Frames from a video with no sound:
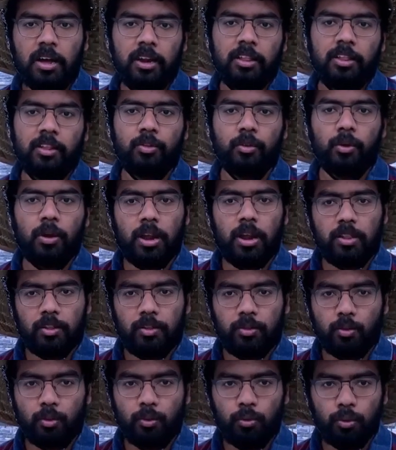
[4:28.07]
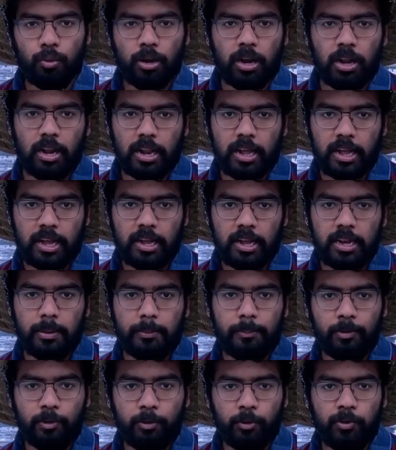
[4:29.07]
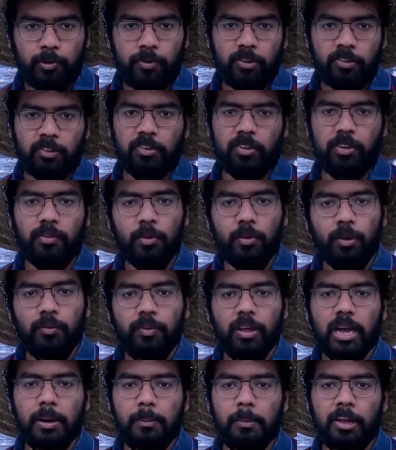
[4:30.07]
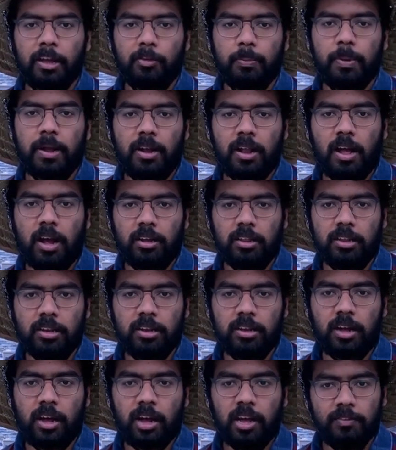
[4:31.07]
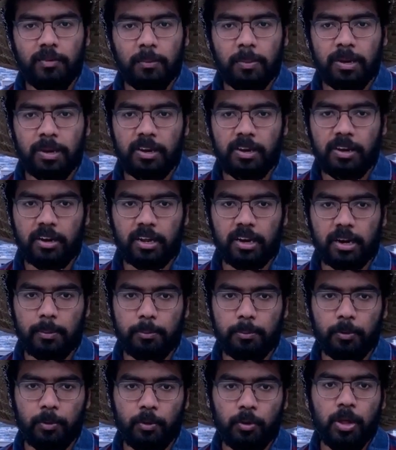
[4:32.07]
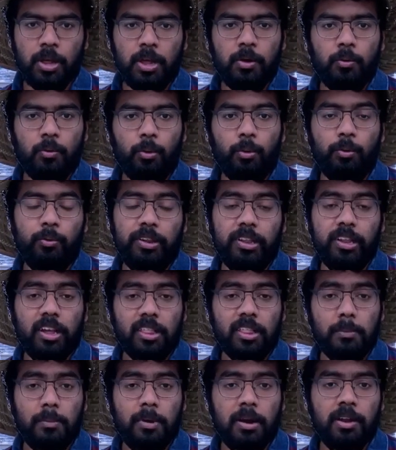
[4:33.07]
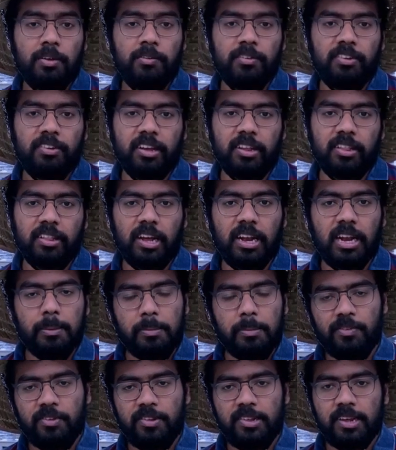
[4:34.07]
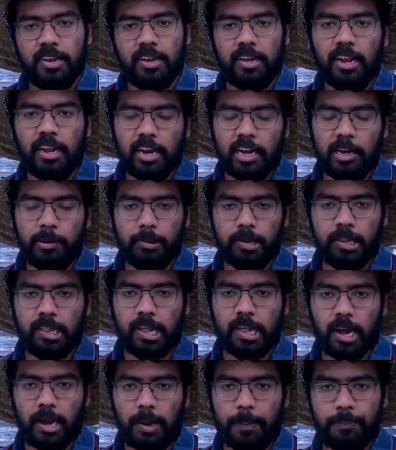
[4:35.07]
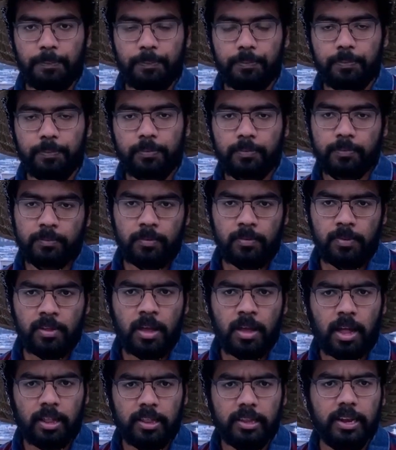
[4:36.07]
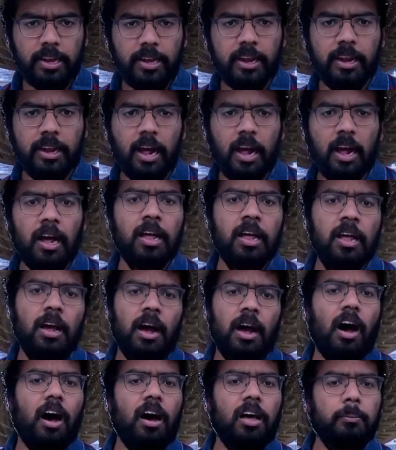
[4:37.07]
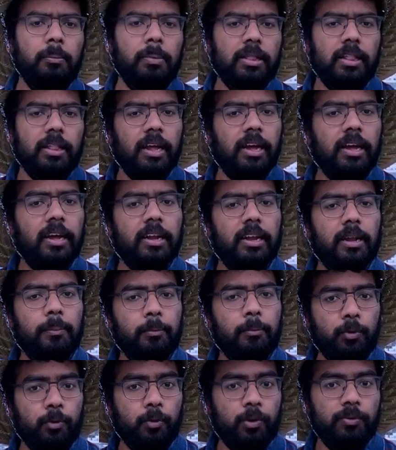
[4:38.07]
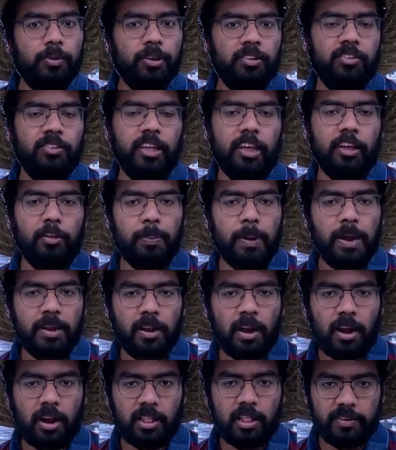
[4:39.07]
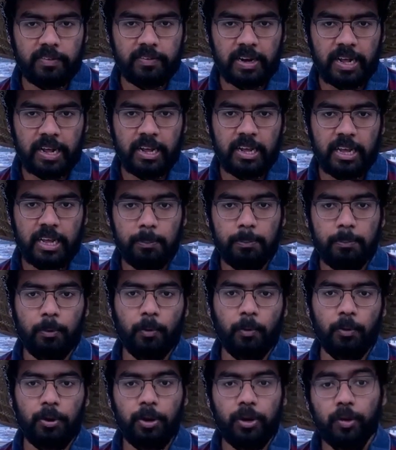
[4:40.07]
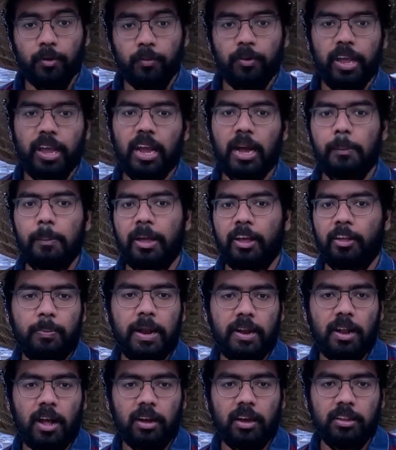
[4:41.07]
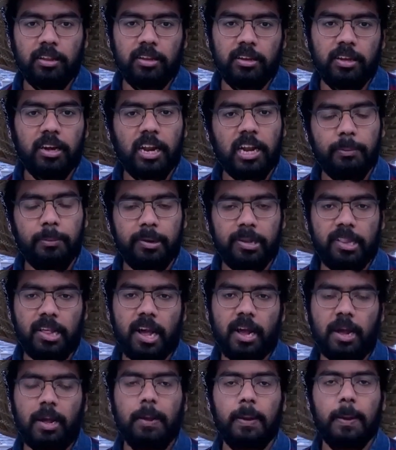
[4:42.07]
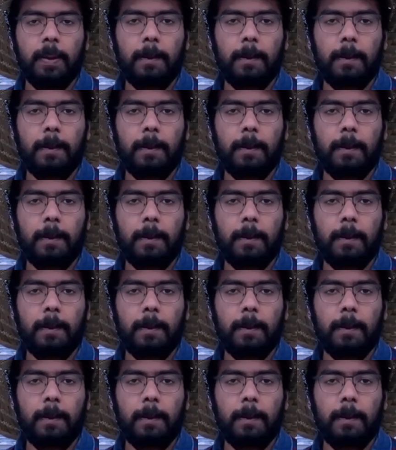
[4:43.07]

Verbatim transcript: ஆயிரத்தி தொள்ளாயிரத்தி தொண்ணூறுகளில் நம்ம யூனிவர்ஸ் எவ்வளோ வேகமாக எக்ஸ்பேண்ட் ஆகுதுன்னு ஆய்வு பண்ணிட்டு இருக்கிறப்போ ஒரு வித்தியாசமான விஷயத்தை நம்ம விஞ்ஞானிகள் கண்டுபிடித்தாங்க அது என்னன்னா ஆரம்பத்தில் நம்ம யூனிவர்ஸ் எக்ஸ்பேண்ட் ஆனதை விட இப்போ இன்னும் வேகமாக எக்ஸ்பேண்ட் ஆகுதுன்னு கண்டுபிடிச்சாங்க